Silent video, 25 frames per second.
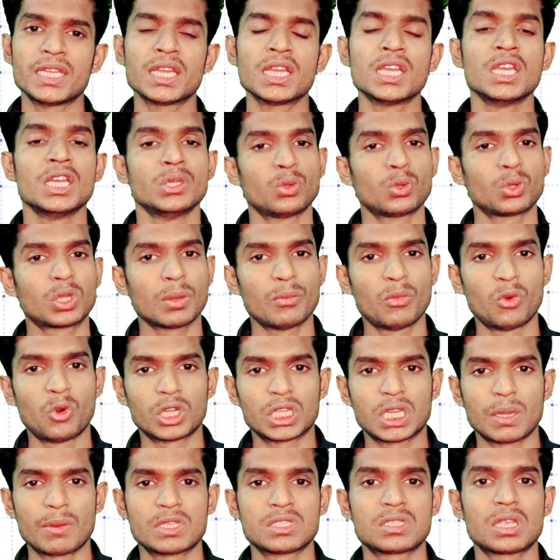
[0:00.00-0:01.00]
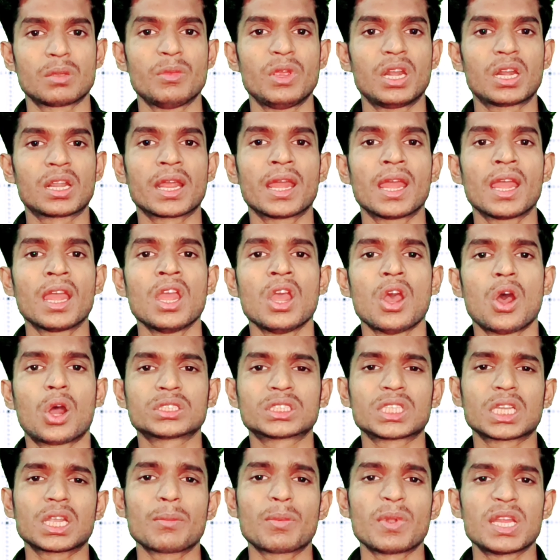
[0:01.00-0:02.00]
बनाइए क्योंकि बोर्ड के वजह से मिल रहा है
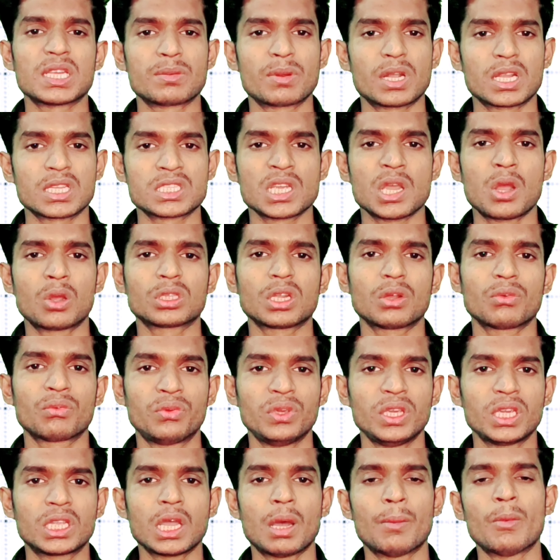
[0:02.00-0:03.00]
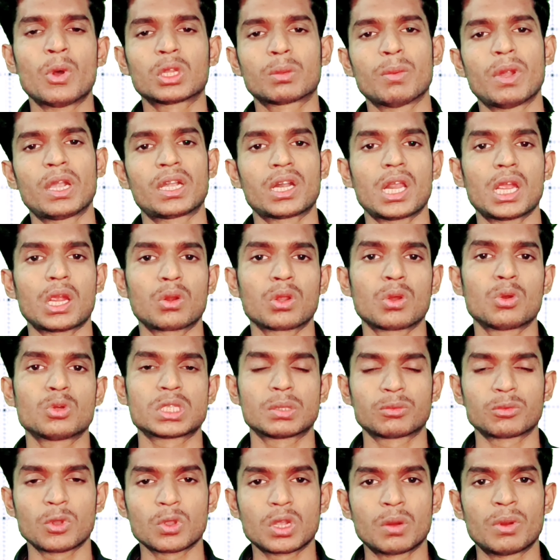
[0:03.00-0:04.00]
और सबकी प्लेसमेंट अच्छा हो तो फी कम हो तो मैं ट्राई
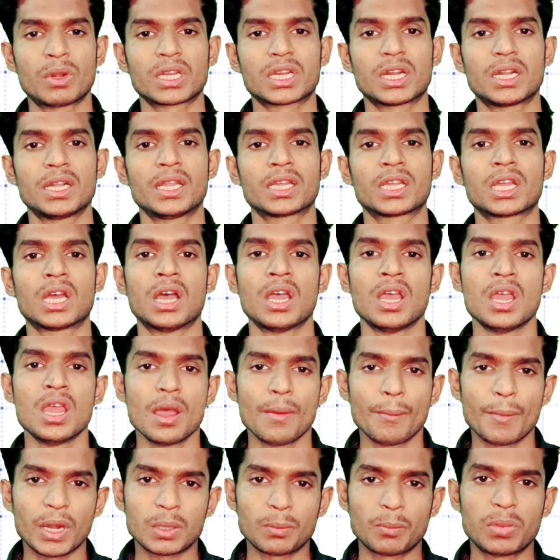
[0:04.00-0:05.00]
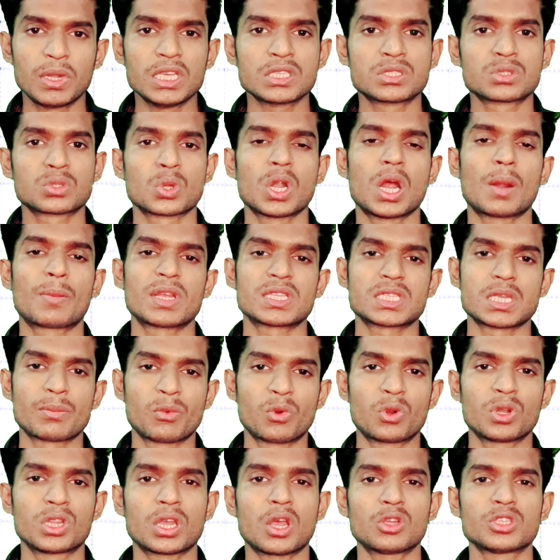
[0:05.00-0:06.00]
करूंगा सबको कवर करने का बट प्लीज थोड़ा अपना
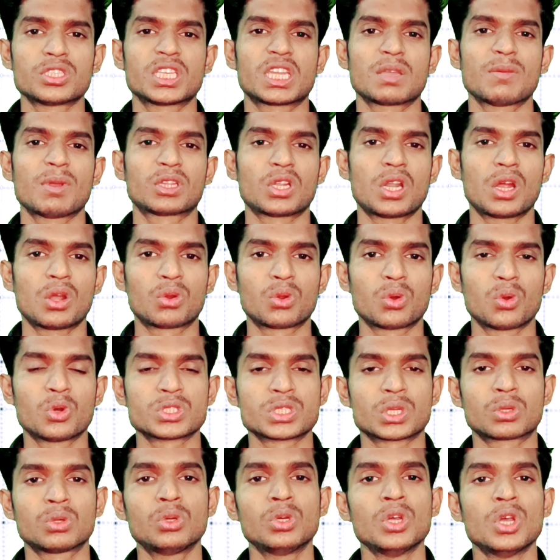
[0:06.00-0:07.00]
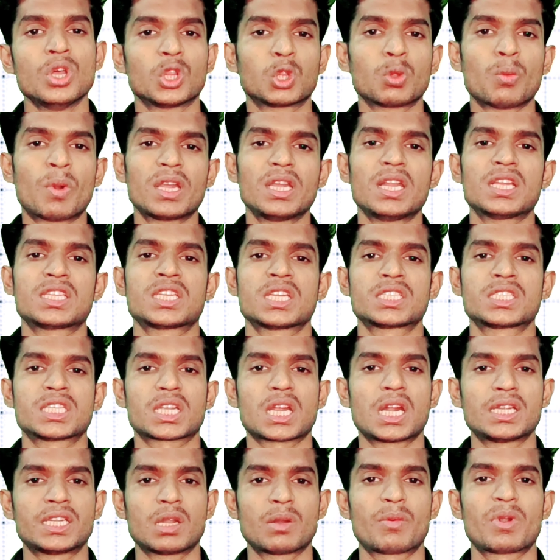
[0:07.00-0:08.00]
सपोर्ट दिखाओ जिससे कि मैं थोड़ा ग्रो हो सकूं तुम्हारे लिए अच्छे
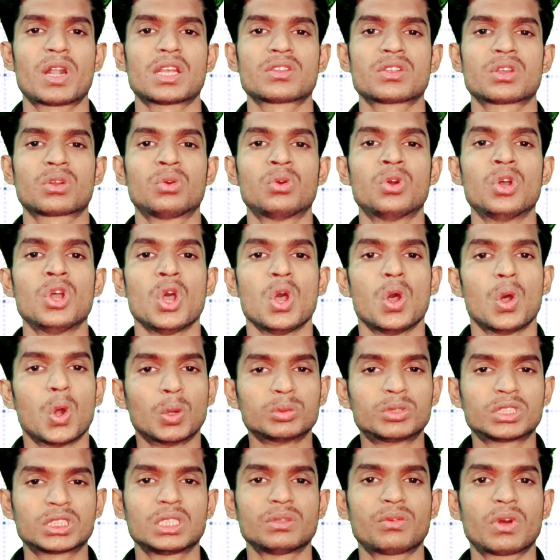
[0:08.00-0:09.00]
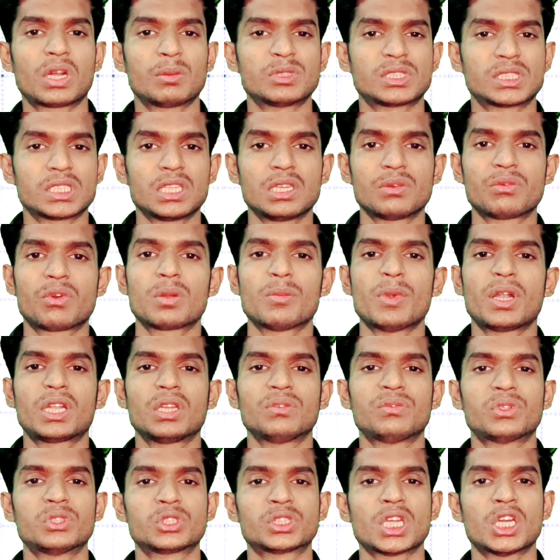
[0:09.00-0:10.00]
अच्छे कंटेंट बना सकूं होप दिस इन्फॉर्मेशन
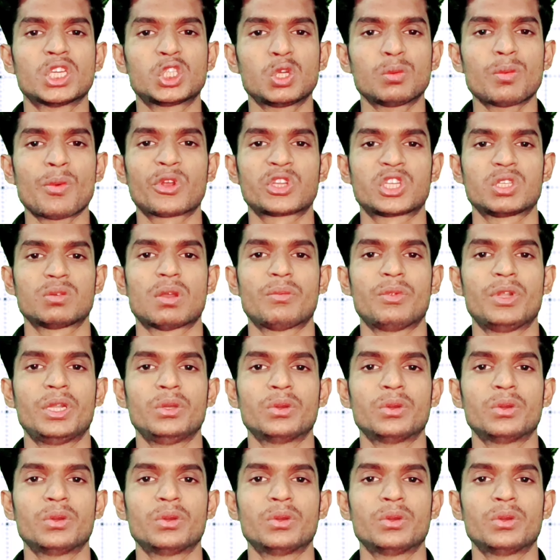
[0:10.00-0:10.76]
इन्फॉर्मेटिव for you. Thank you for watching my